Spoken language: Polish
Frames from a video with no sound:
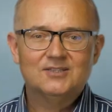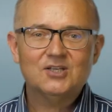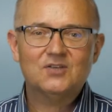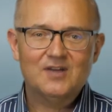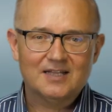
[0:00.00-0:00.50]

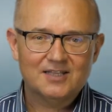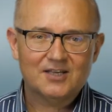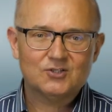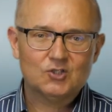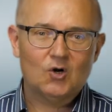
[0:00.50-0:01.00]
Ten
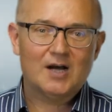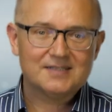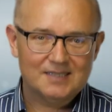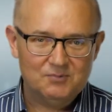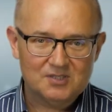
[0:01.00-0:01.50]
kwiatek to
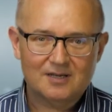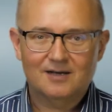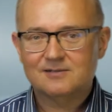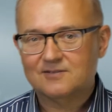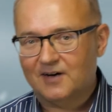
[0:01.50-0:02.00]

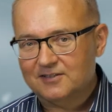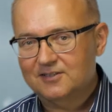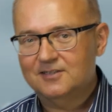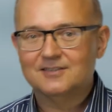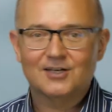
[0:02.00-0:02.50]
aksamitka
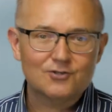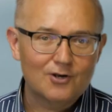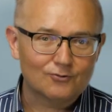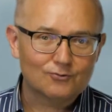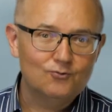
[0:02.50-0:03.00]
zwany na
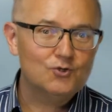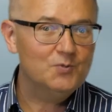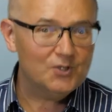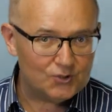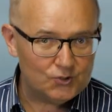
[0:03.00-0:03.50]
Śląsku
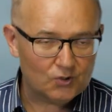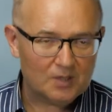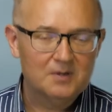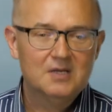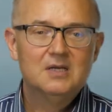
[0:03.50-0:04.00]

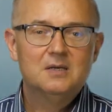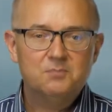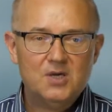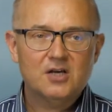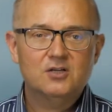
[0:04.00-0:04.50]
śmierdziuchem.
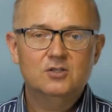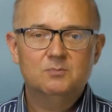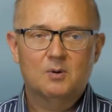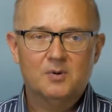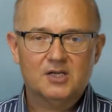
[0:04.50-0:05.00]

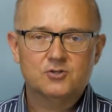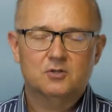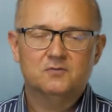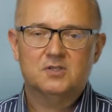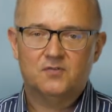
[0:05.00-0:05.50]
Piękny,
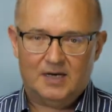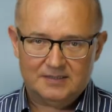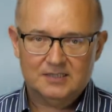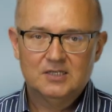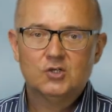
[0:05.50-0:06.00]
pomarańczowy
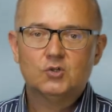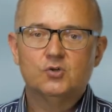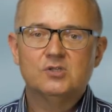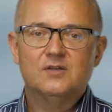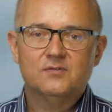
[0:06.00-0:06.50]
kwiat,
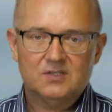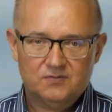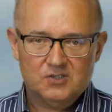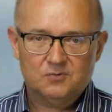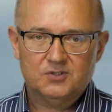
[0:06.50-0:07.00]
który zawiera w
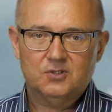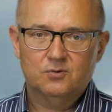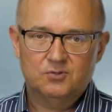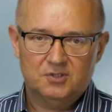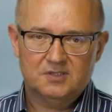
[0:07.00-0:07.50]
swoim składzie
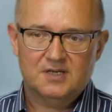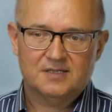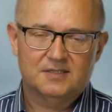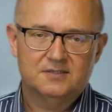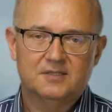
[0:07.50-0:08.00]
luteinę
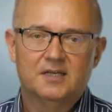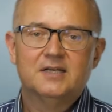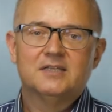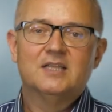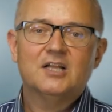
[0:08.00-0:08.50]
zaaksantynę.
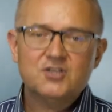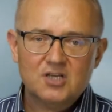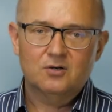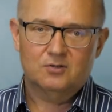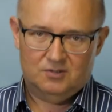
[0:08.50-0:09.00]

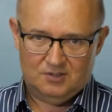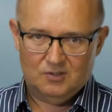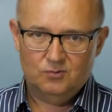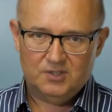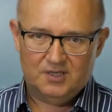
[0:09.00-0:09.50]
Dlaczego
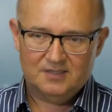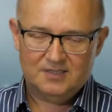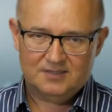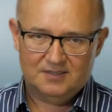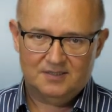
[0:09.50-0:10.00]
luteinę
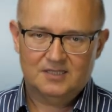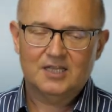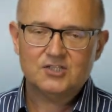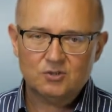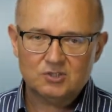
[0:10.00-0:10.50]
zaaksantynę?
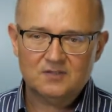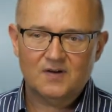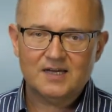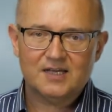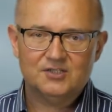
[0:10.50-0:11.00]
Dlaczego te
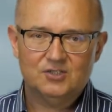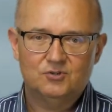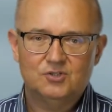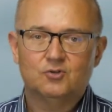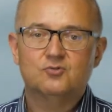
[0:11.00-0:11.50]
dwa
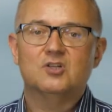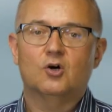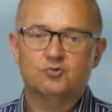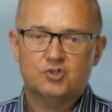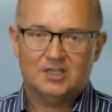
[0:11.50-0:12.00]
karotenoidy? Otóż,
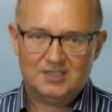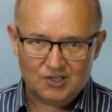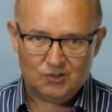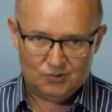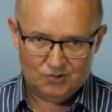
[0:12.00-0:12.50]
otóż
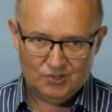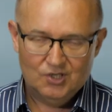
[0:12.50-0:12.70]
dlatego,